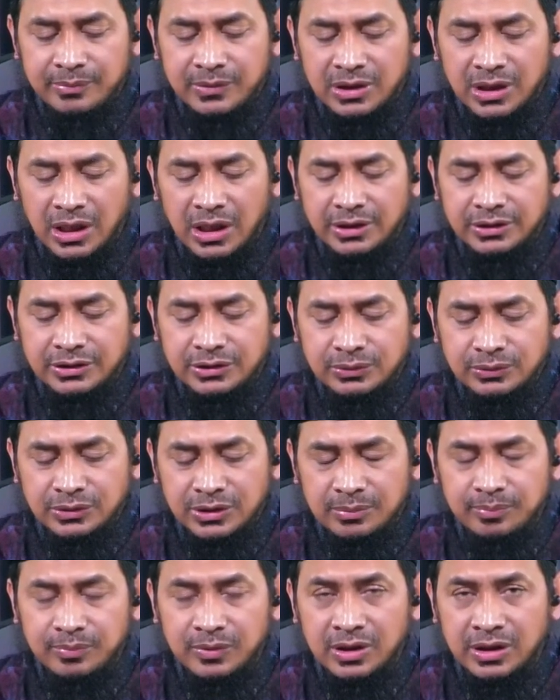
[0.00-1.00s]
ambiya itu
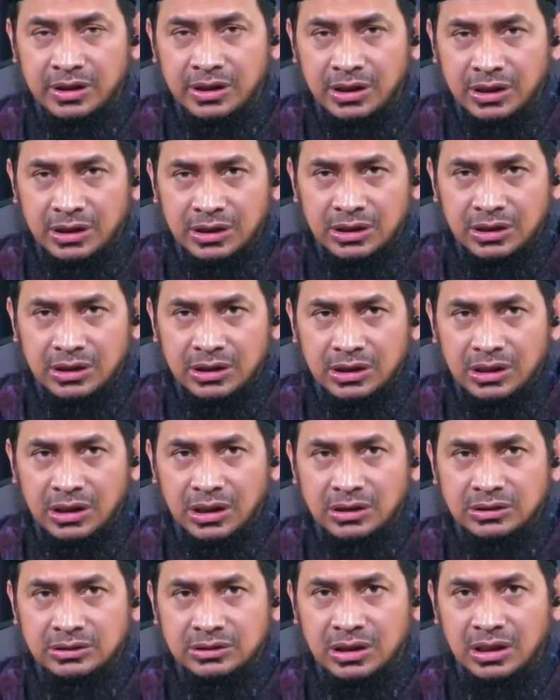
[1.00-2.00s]
dipilih
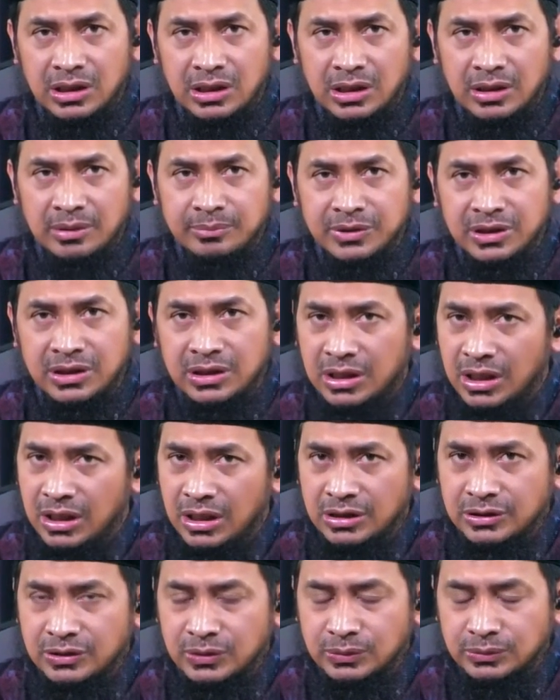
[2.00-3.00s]
antara
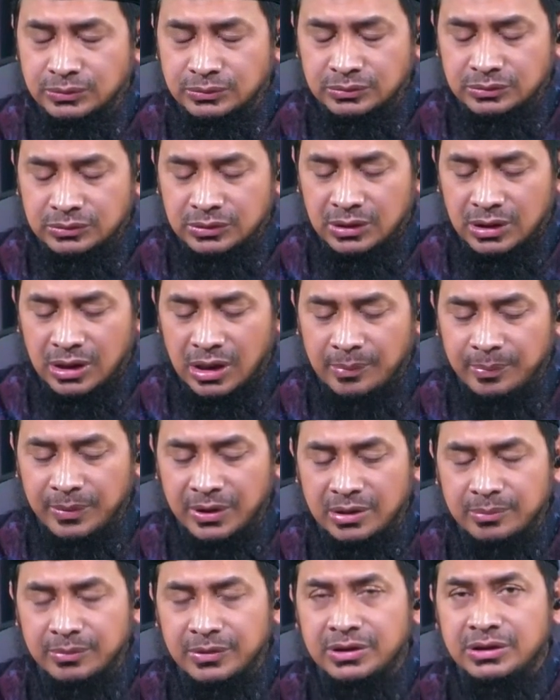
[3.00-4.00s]
meninggal atau apa
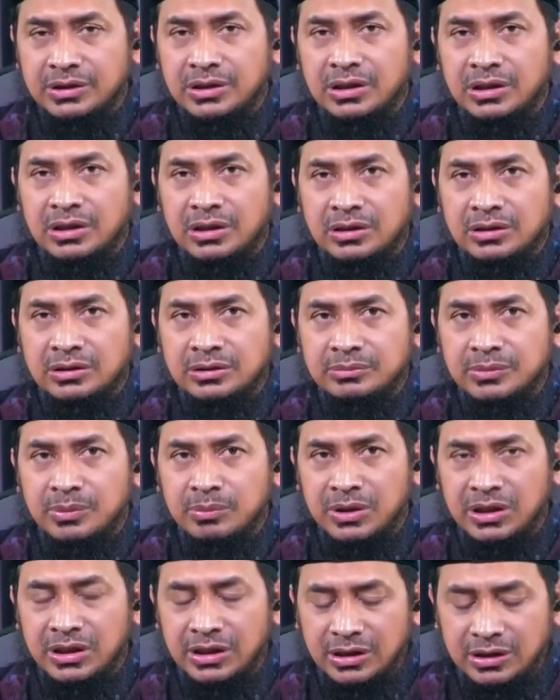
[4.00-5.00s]
namanya uh,
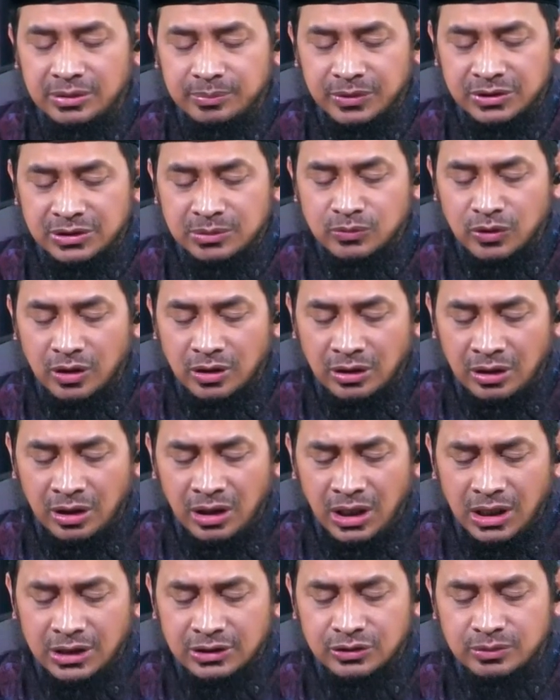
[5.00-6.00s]
memilih bertemu
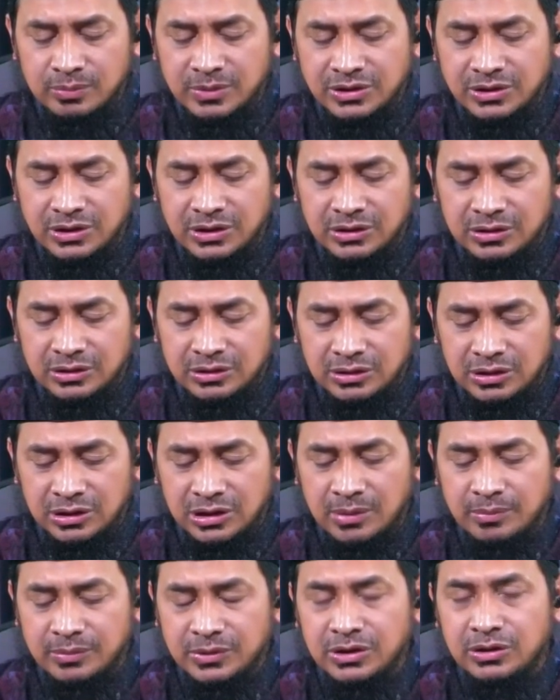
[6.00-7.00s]
Allah atau masih
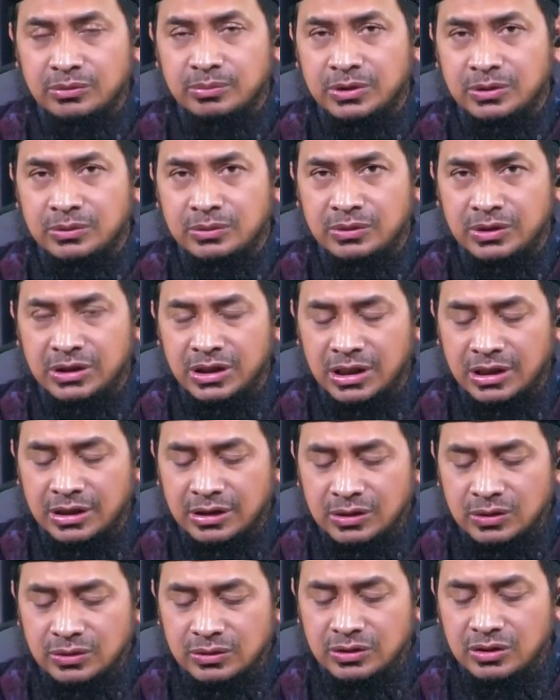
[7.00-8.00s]
tetap hidup di dunia
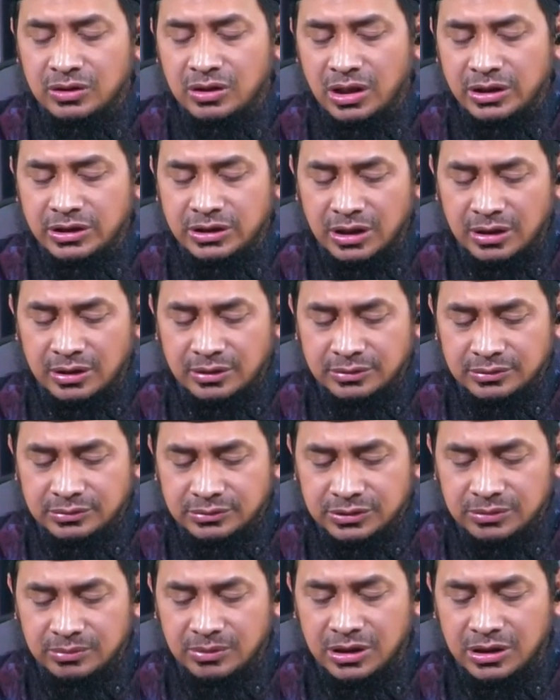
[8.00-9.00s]
iya khayyar
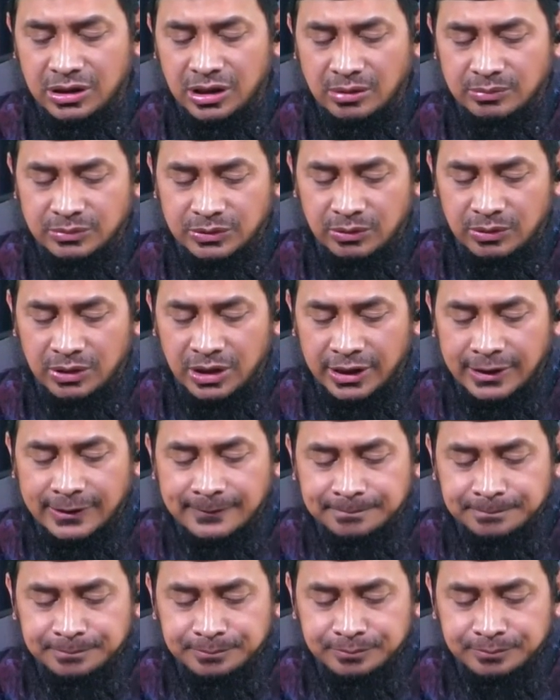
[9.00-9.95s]
sebenarnya dalam lain